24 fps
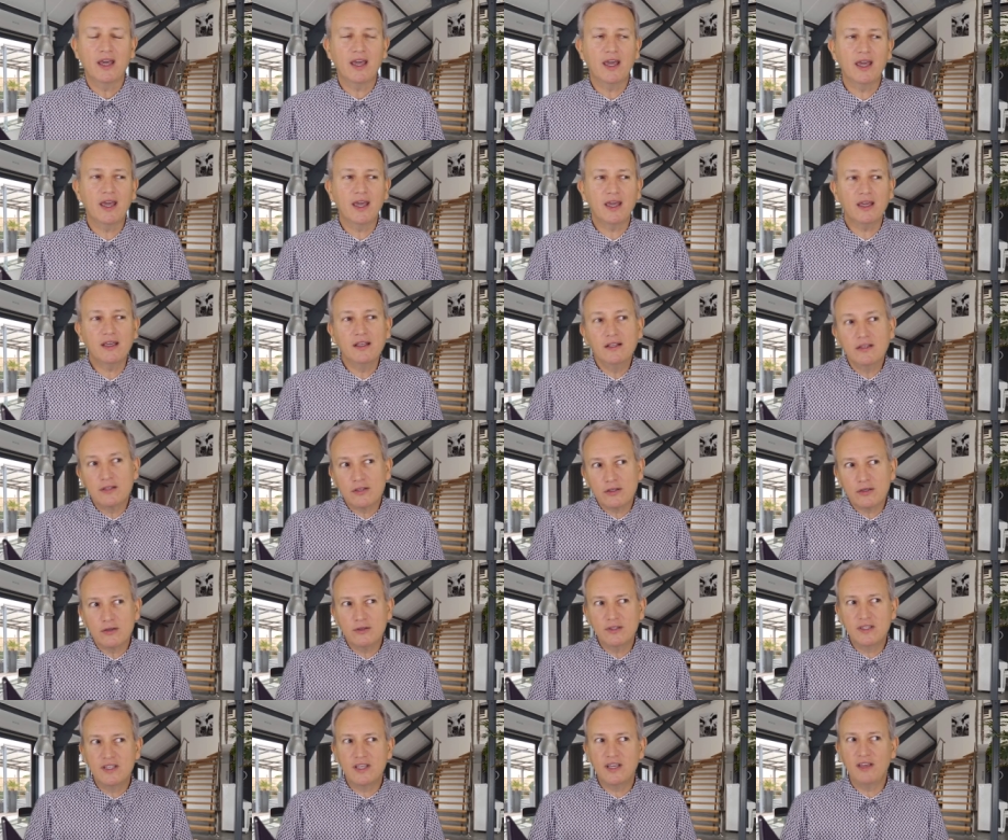et il
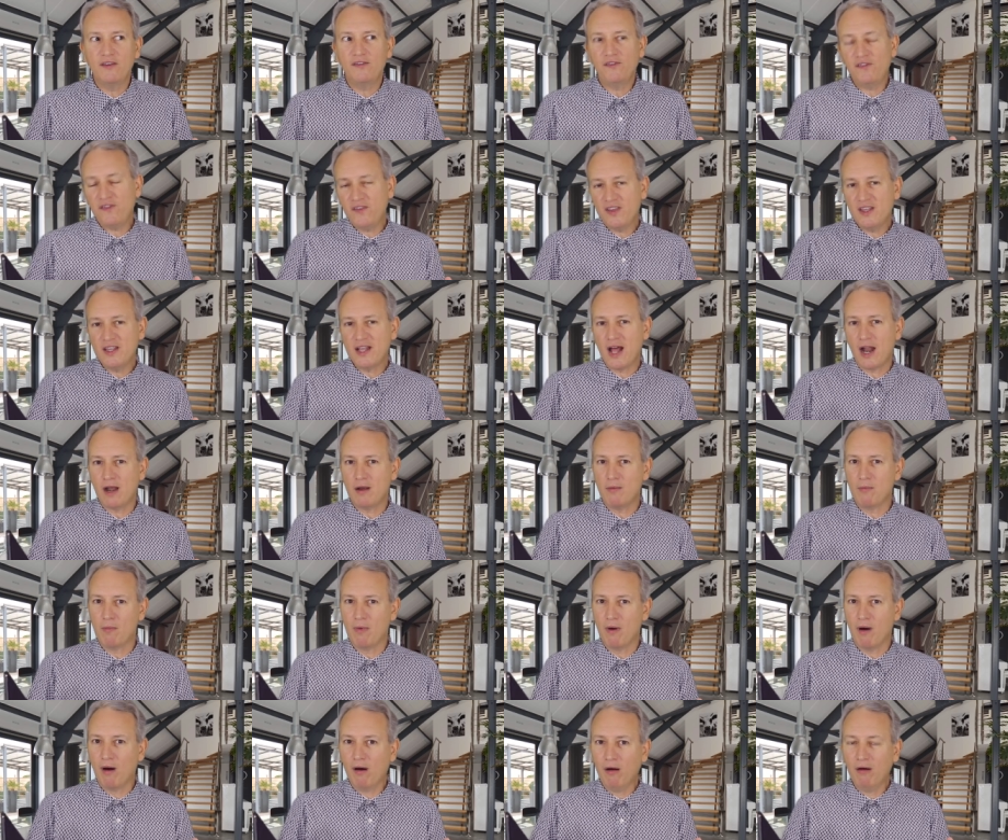se dit
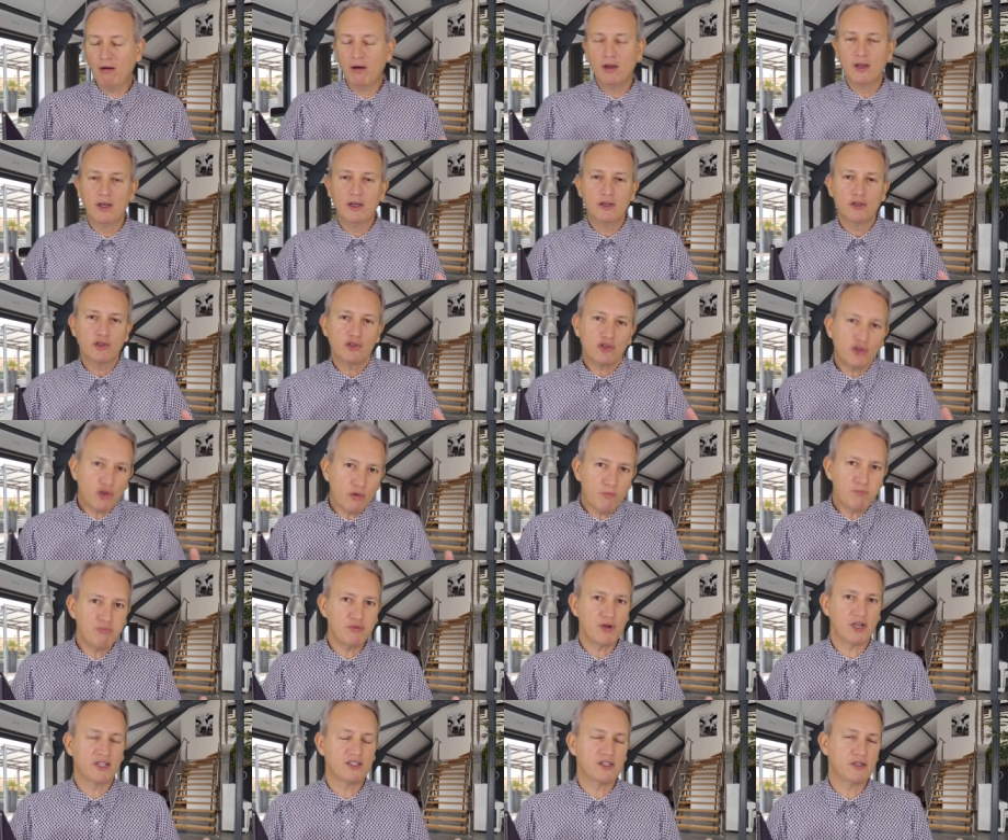finalement ce
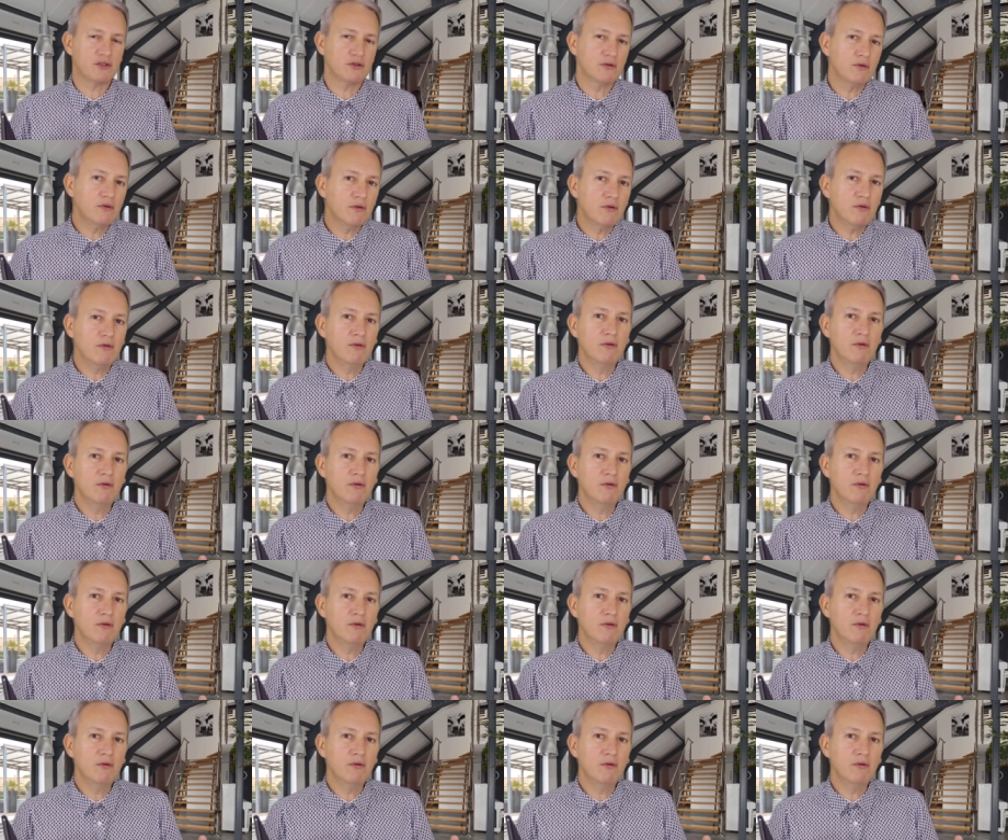poisson